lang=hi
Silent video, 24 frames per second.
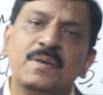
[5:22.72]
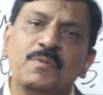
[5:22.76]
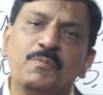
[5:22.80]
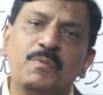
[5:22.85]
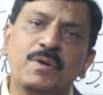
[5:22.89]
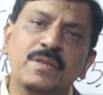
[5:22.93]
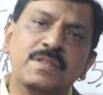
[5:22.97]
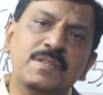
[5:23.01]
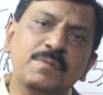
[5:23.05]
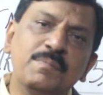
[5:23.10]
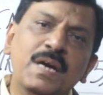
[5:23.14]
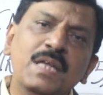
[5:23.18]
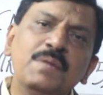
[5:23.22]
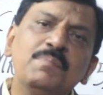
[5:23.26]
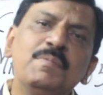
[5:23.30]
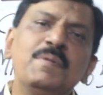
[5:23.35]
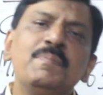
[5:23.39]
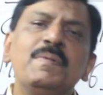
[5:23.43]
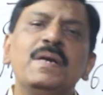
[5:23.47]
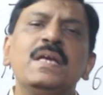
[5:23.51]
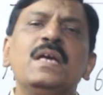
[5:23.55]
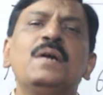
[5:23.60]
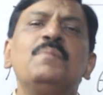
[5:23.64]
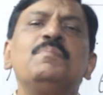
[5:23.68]
वर्तमान में
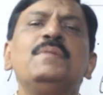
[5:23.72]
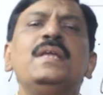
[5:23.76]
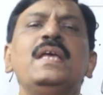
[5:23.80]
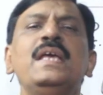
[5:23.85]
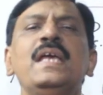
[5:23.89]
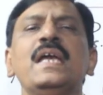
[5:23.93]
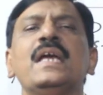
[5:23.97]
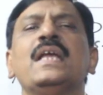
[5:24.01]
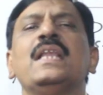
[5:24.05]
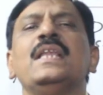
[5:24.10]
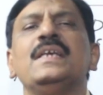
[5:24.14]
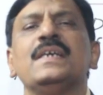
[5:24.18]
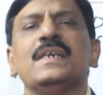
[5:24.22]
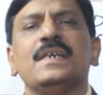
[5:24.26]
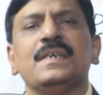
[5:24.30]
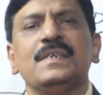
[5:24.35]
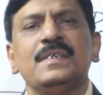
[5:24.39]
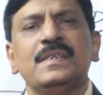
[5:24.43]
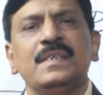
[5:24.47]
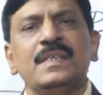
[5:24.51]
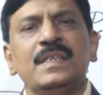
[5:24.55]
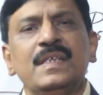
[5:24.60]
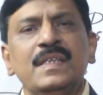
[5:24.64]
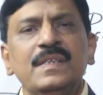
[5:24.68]
भाई हमने एक लिया
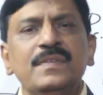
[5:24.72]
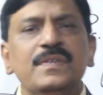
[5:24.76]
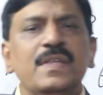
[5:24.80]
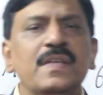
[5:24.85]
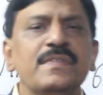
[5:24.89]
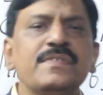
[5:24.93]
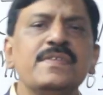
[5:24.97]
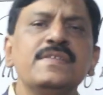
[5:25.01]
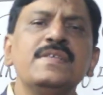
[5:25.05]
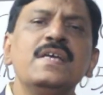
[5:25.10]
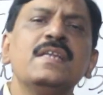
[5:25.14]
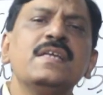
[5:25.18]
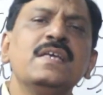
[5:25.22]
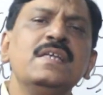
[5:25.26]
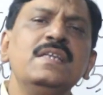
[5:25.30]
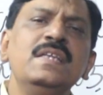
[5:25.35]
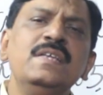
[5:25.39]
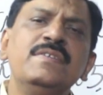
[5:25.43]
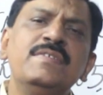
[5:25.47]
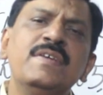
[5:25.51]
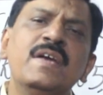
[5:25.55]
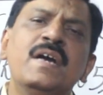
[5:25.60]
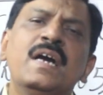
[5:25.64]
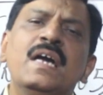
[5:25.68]
दस हज़ार के
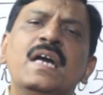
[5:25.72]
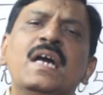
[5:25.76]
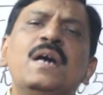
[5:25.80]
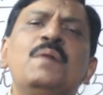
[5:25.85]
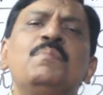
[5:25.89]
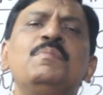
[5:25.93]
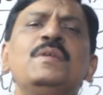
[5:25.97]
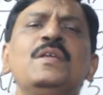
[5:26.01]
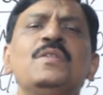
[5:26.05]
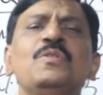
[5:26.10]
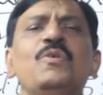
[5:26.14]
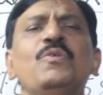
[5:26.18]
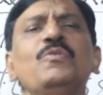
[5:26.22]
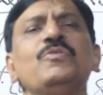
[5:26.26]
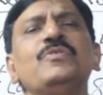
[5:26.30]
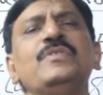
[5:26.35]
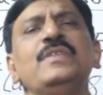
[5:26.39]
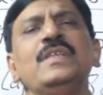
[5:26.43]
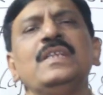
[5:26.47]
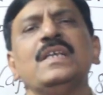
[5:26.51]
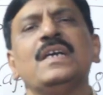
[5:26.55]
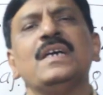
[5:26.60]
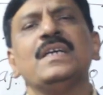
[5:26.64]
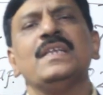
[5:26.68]
नीचे आया हमने दो उस
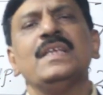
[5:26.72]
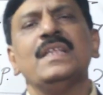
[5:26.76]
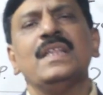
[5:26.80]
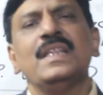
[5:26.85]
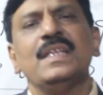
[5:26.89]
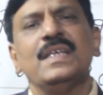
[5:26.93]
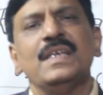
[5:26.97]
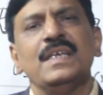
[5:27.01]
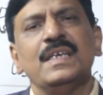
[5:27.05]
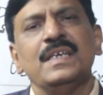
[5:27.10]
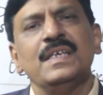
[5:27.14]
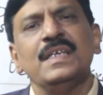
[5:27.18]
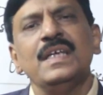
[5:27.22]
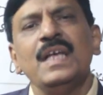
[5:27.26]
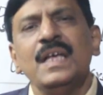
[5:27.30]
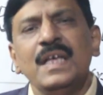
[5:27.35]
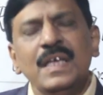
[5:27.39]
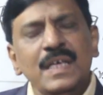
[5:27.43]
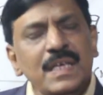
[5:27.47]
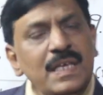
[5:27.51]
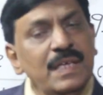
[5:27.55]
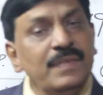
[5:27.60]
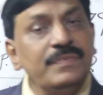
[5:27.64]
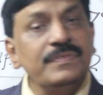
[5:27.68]
दिन खरीद लेंगे
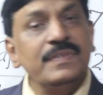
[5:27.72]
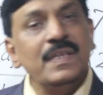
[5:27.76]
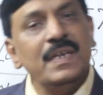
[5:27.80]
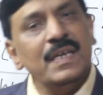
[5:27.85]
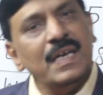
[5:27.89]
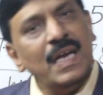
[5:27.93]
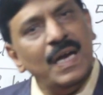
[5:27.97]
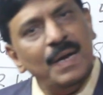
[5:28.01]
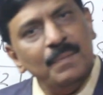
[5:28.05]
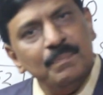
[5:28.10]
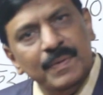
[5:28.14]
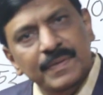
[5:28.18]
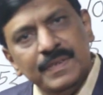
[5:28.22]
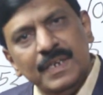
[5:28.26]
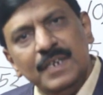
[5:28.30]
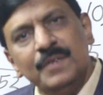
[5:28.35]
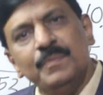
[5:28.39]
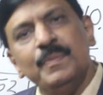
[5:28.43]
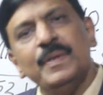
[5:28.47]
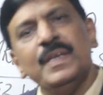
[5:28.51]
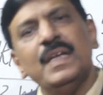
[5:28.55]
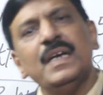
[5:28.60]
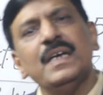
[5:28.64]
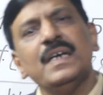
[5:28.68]
इस तरह का आप बजट
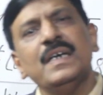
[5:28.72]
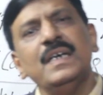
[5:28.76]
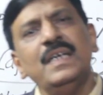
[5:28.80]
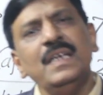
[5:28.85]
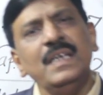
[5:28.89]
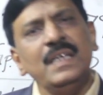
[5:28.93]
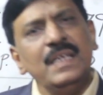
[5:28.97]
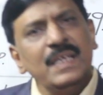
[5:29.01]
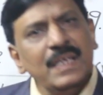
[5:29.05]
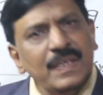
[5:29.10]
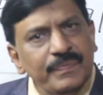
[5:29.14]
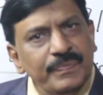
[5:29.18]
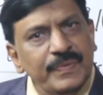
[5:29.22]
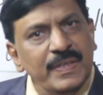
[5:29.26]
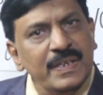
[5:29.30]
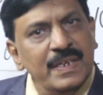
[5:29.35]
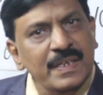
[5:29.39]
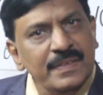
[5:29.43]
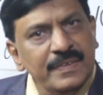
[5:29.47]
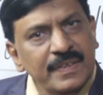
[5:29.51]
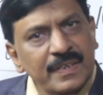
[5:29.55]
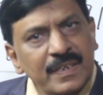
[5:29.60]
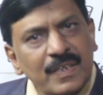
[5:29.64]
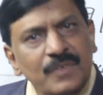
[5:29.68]
बनाकर
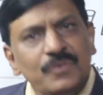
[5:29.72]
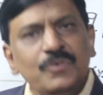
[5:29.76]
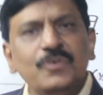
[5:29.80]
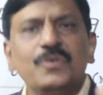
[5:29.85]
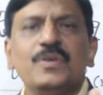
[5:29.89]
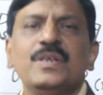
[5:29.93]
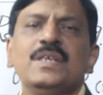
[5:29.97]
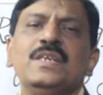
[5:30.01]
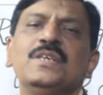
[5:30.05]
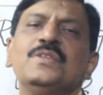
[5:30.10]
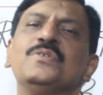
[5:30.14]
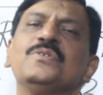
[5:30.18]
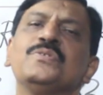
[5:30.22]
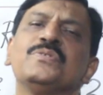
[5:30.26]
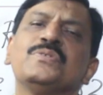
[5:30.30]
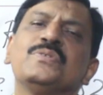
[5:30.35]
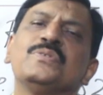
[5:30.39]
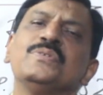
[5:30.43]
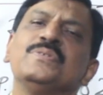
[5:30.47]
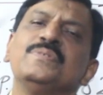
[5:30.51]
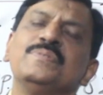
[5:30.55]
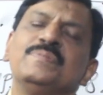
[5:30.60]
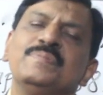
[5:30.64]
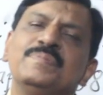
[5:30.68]
धीरे धीरे जोड़िए
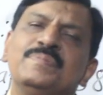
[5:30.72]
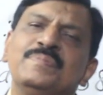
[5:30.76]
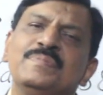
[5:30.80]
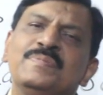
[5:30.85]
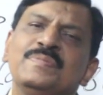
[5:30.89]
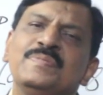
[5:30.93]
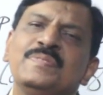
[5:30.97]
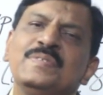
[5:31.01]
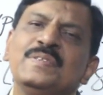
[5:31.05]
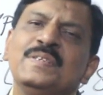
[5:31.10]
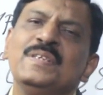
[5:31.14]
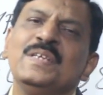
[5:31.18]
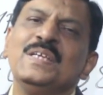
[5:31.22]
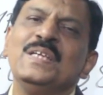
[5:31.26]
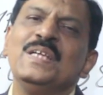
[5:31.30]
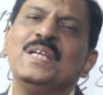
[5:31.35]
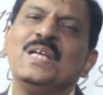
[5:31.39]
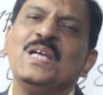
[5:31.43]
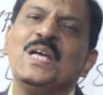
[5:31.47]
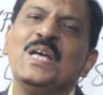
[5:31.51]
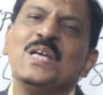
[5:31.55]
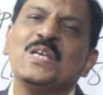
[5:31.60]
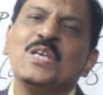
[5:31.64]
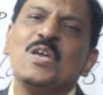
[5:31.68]
दोस्तों
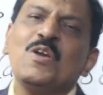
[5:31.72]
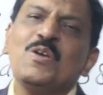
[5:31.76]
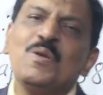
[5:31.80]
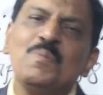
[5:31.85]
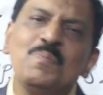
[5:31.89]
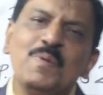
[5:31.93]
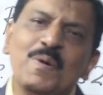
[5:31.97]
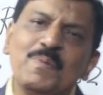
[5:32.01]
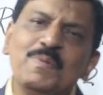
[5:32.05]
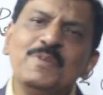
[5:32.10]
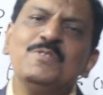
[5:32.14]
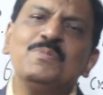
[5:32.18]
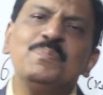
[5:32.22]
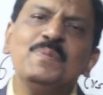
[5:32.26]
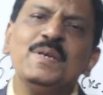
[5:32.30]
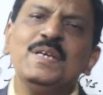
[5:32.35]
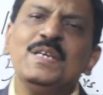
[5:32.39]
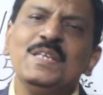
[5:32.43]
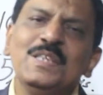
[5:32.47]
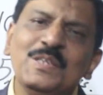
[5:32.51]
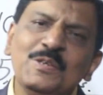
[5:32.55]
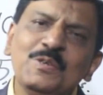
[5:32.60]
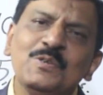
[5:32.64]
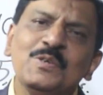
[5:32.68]
क्योंकि भविष्य
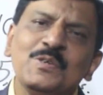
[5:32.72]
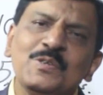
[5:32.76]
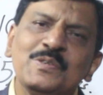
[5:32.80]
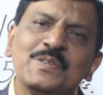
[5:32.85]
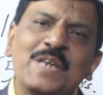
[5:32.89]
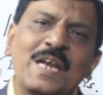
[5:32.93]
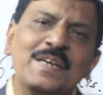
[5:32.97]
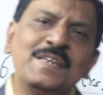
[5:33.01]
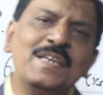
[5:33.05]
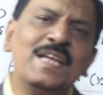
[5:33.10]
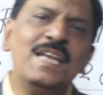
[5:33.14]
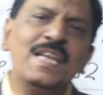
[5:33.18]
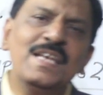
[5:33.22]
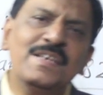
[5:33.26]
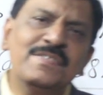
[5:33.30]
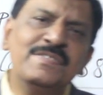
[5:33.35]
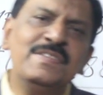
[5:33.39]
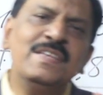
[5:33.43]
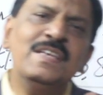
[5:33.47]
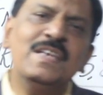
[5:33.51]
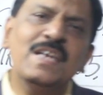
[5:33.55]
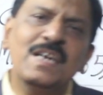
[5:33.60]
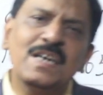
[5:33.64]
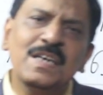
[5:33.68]
में टाटा
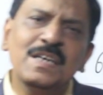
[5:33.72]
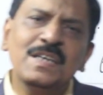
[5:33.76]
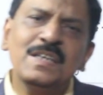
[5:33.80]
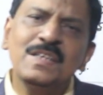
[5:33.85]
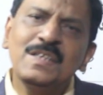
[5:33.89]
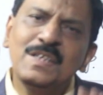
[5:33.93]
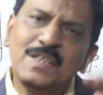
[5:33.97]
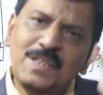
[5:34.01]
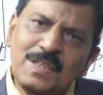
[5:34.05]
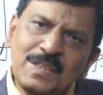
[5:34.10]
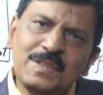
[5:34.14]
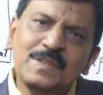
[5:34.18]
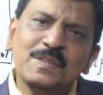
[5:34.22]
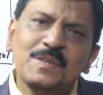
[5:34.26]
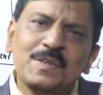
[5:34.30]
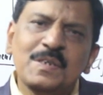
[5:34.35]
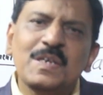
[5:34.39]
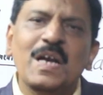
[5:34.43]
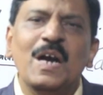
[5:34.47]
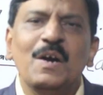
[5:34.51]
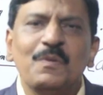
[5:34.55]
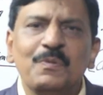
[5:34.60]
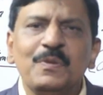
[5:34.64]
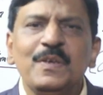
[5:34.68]
इलेक्सी का
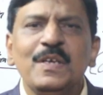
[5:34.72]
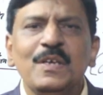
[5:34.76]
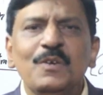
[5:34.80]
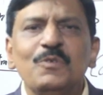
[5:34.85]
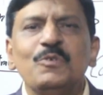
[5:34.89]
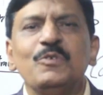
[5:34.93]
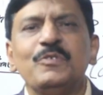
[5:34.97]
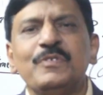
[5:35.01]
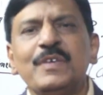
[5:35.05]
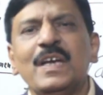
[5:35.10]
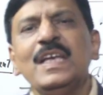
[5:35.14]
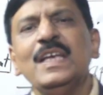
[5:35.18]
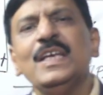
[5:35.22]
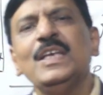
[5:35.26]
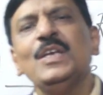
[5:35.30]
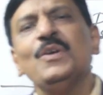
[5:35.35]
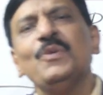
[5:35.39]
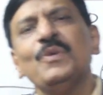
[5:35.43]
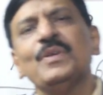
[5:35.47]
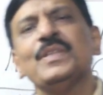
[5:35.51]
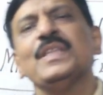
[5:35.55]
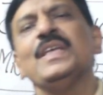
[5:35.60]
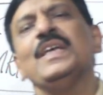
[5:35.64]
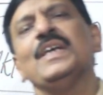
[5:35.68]
काफ़ी ऊंचाई की
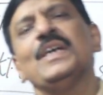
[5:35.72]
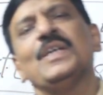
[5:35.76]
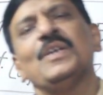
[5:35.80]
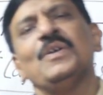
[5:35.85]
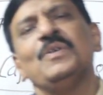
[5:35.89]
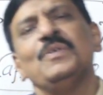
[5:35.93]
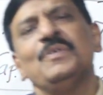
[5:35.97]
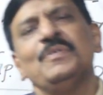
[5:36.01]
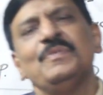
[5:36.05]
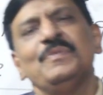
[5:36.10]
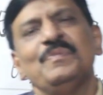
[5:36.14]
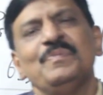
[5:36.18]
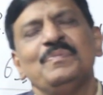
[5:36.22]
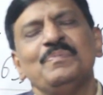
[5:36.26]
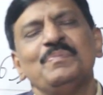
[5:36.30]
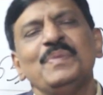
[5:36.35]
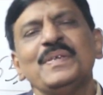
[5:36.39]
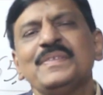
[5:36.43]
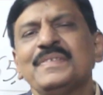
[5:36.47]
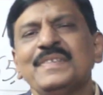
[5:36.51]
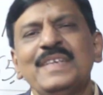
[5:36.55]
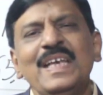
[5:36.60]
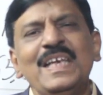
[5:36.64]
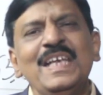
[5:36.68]
ओर देख रहा हूँ
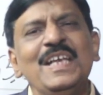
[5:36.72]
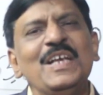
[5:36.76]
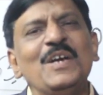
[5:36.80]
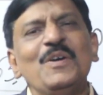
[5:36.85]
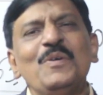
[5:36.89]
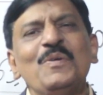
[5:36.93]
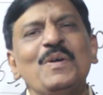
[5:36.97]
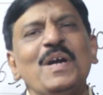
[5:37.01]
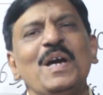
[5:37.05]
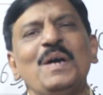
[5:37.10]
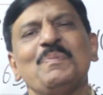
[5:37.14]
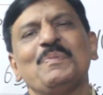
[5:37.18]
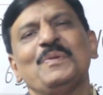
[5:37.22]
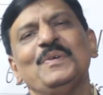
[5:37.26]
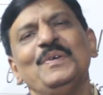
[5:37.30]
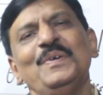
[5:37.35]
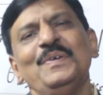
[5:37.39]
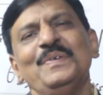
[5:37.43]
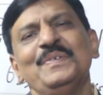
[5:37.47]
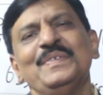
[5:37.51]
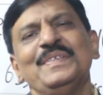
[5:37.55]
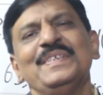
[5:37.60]
बस यही कहूँगा आपको